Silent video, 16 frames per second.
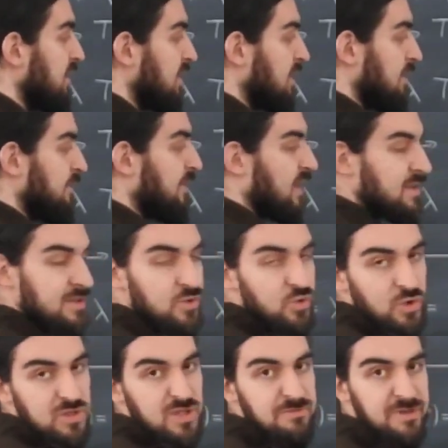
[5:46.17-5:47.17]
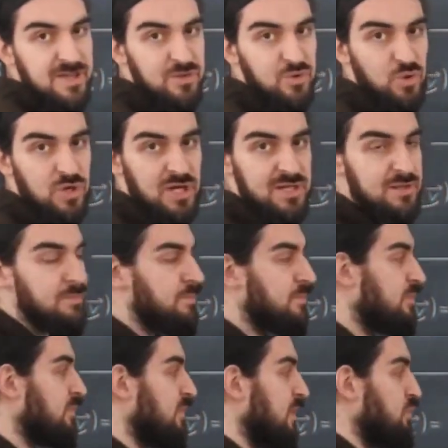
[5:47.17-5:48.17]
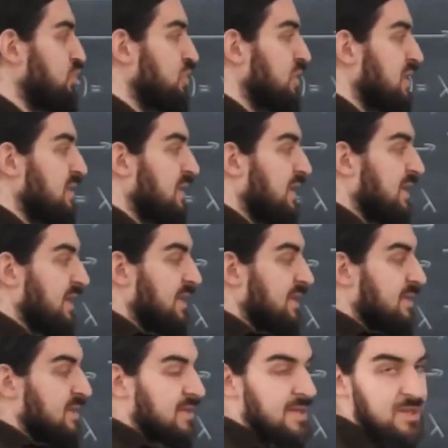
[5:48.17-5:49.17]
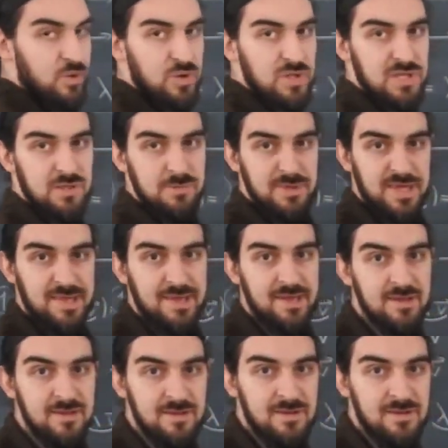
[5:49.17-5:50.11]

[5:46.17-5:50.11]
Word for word: e, farklı yönde vektör aldım ve bunların nereye gittiğini söyledim size.